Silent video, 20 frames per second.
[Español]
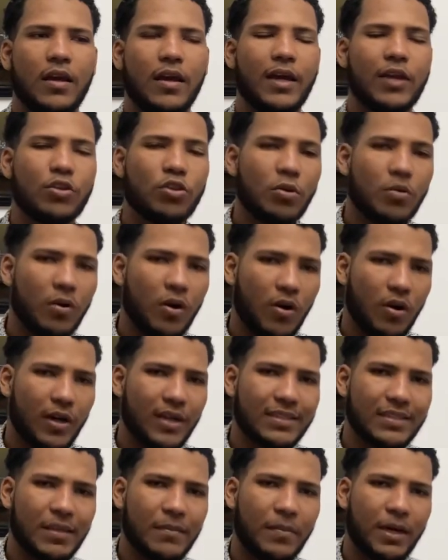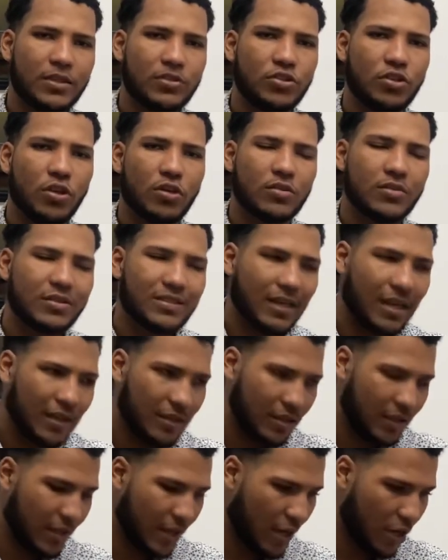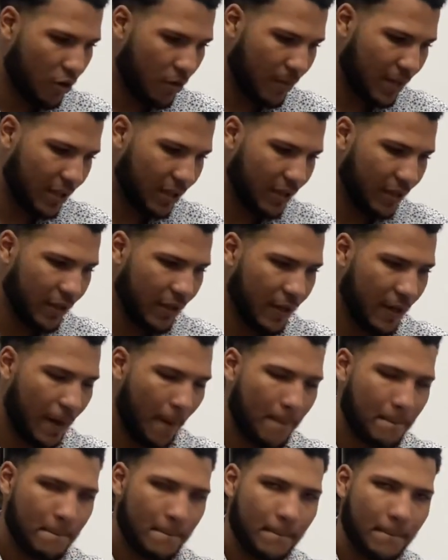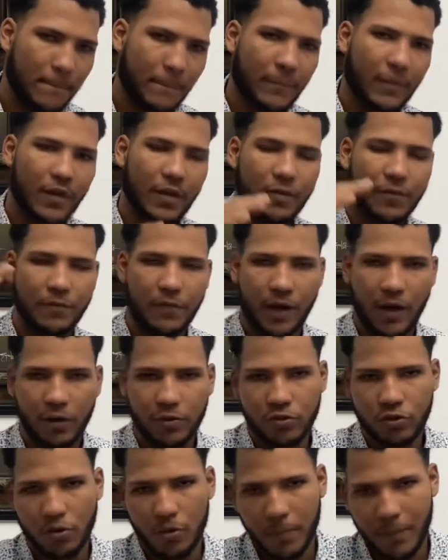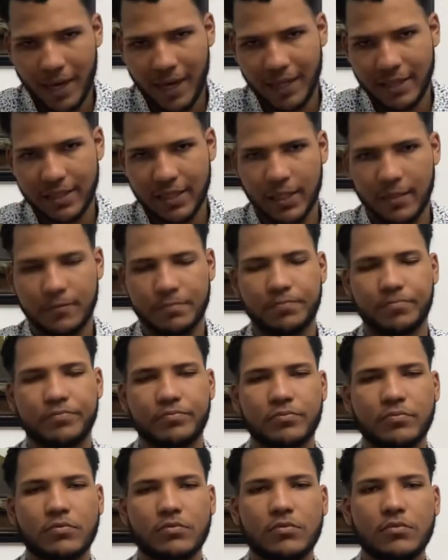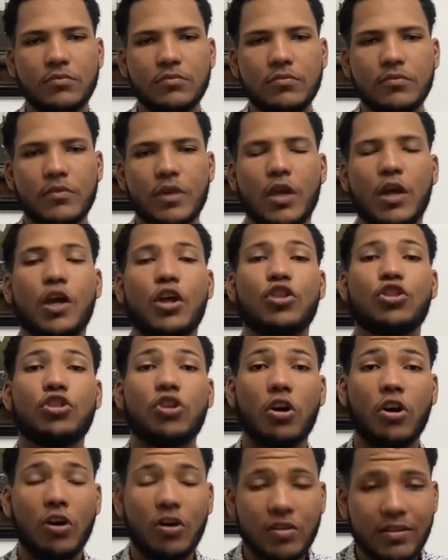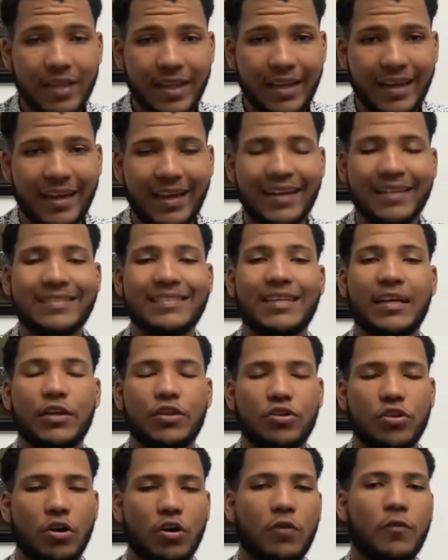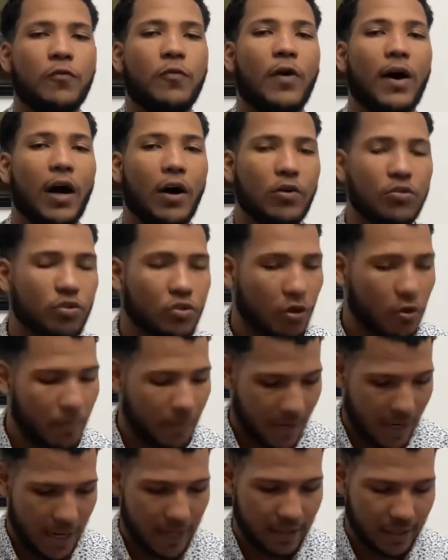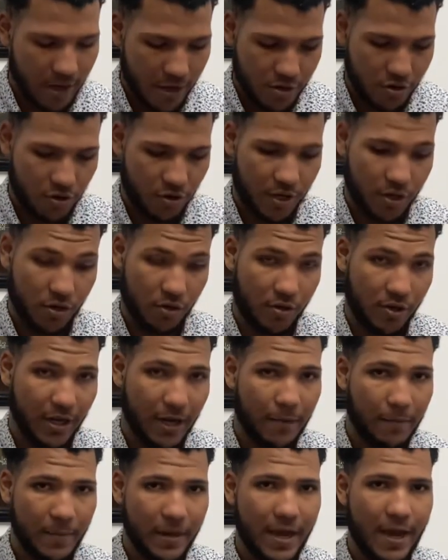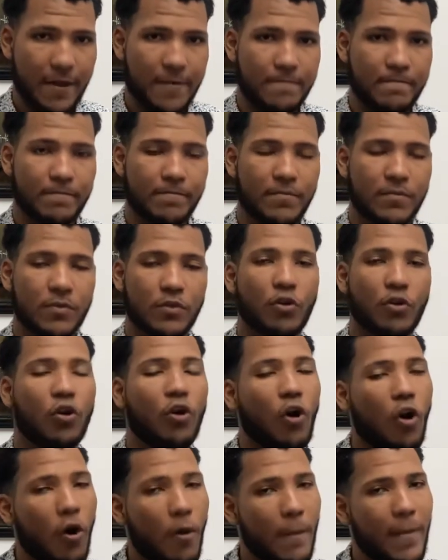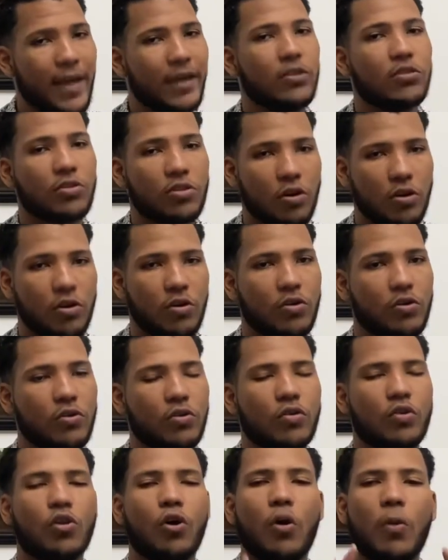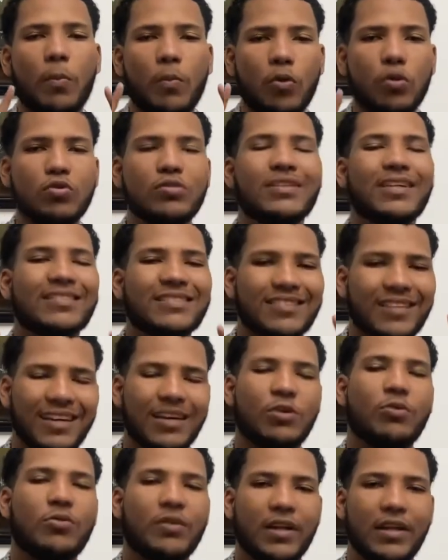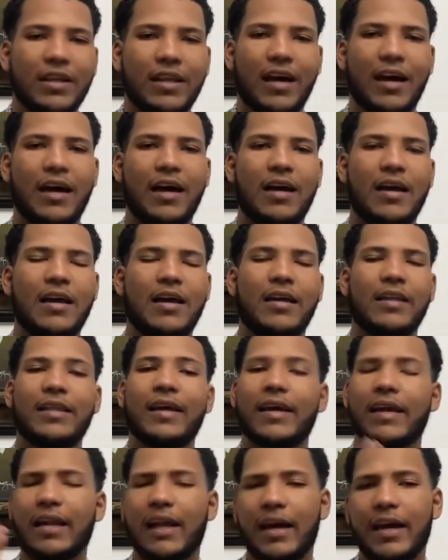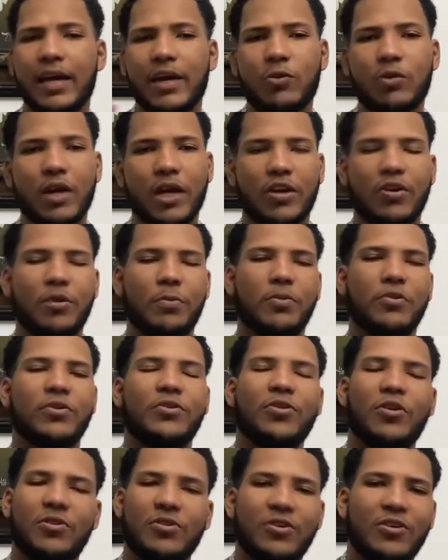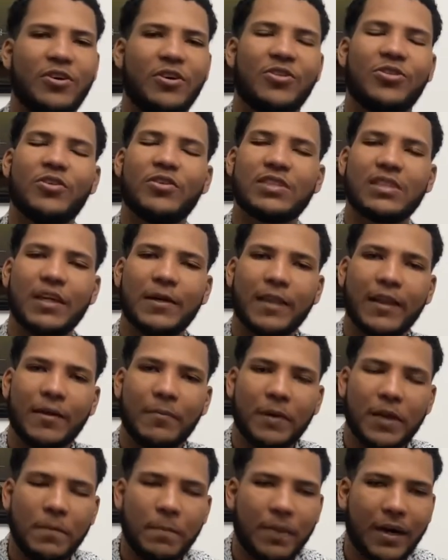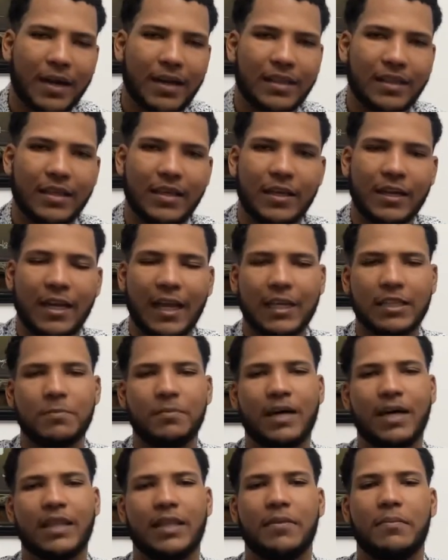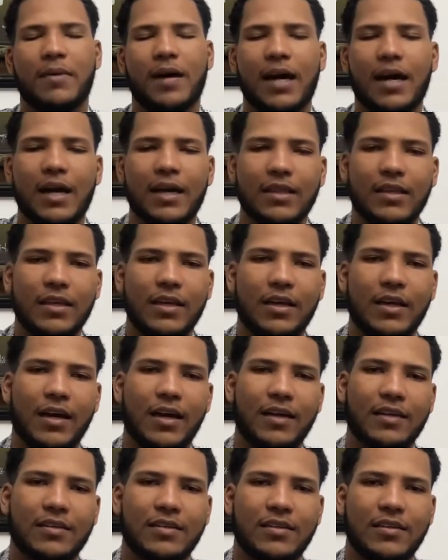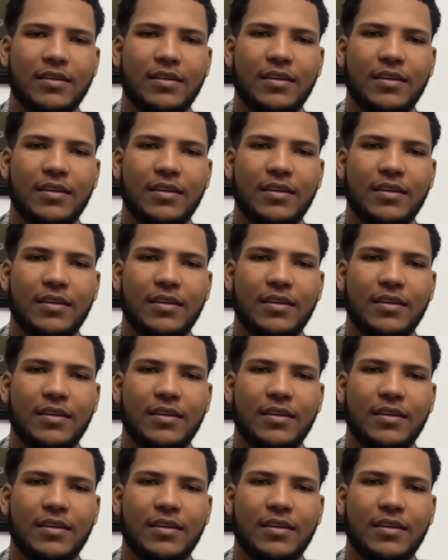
estuvo ese machot Santiago Matías, Fausto Mata. Donde el señor Fausto Mata, señores, oigan bien, comentó con mucha seguridad de que en las escuelas no, no se debe impartir las matemáticas.